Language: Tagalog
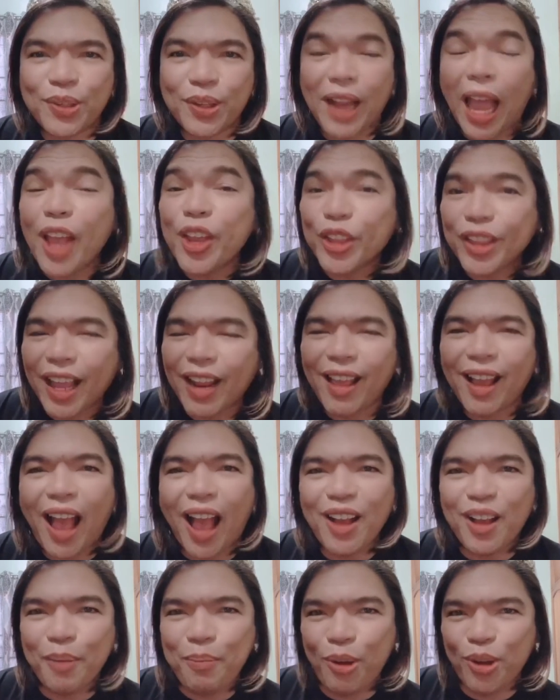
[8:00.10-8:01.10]
Ayun talaga ang
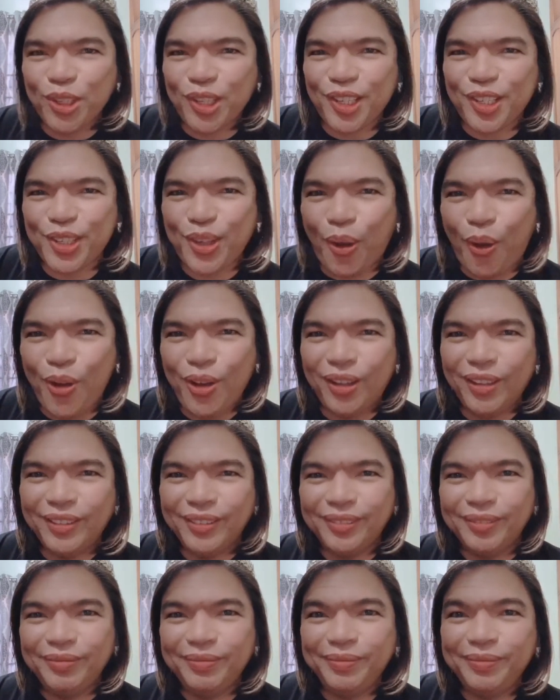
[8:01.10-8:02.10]
kaboses ko.
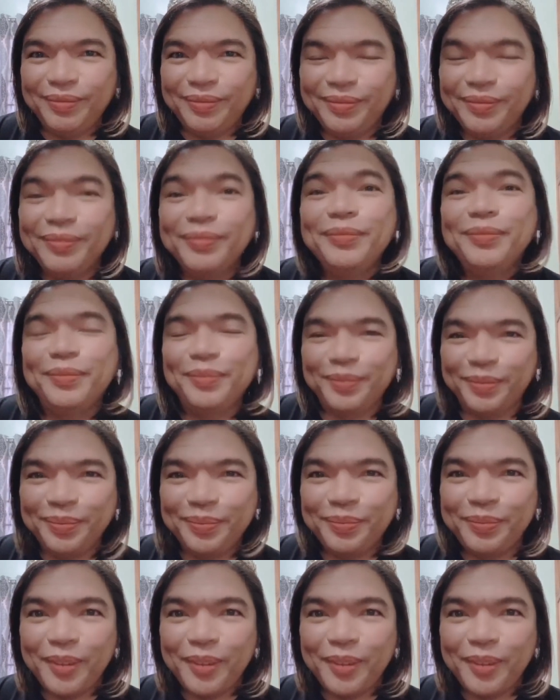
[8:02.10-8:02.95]
Whitney talaga.